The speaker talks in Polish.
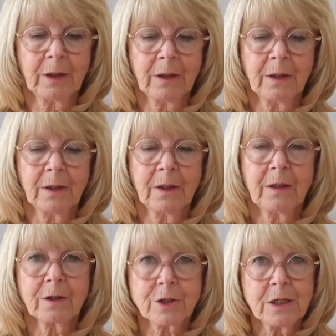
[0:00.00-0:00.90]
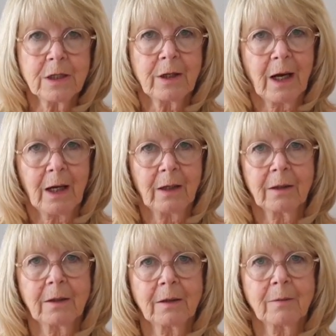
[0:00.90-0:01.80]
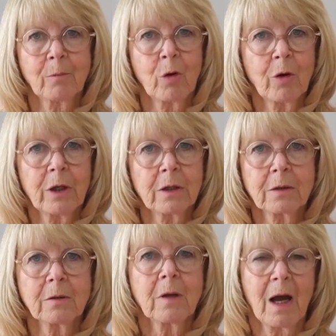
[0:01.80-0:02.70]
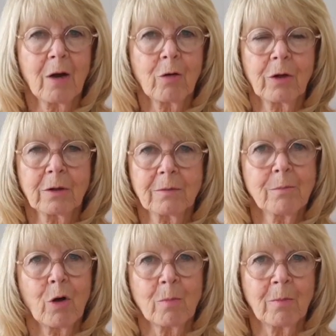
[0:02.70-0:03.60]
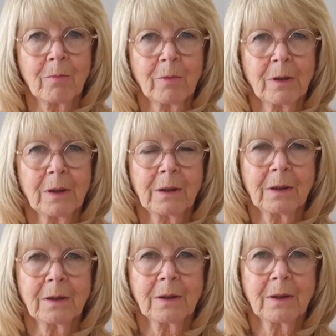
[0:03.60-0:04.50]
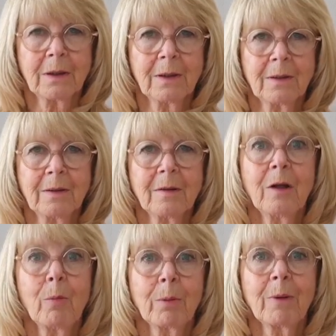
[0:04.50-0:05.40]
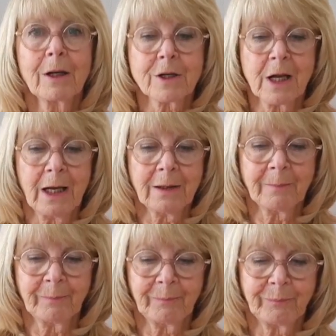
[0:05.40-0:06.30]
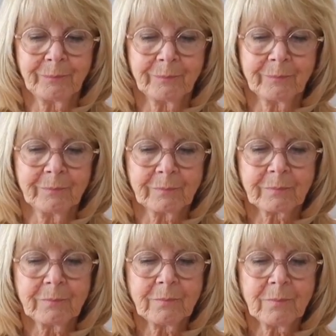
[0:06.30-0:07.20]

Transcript: Co tam widzisz? Gdy spojrzysz daleko, czy widzisz tam na horyzoncie stare drzewo?